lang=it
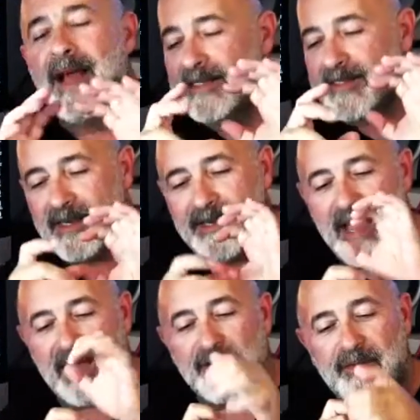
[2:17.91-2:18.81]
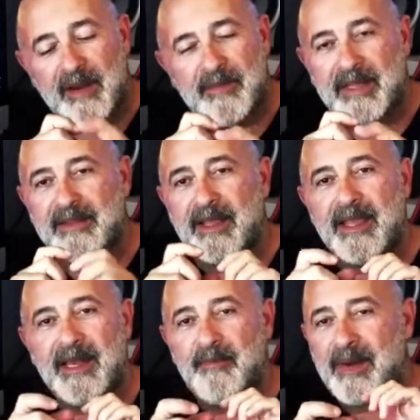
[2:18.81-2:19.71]
ha segnato veramente
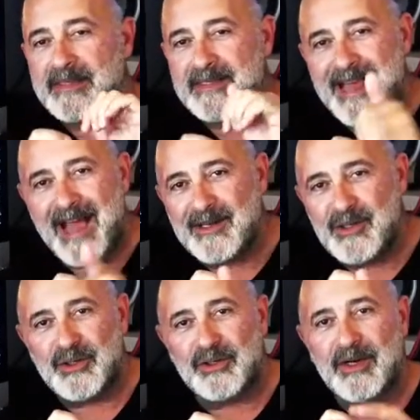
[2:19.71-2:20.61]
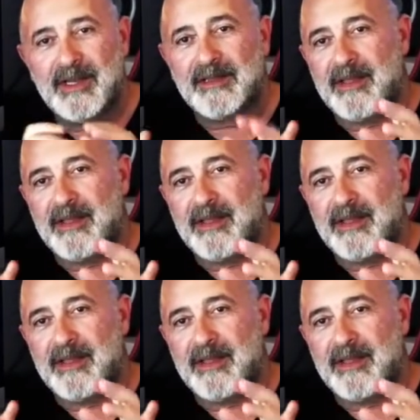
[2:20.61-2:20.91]
il passaggio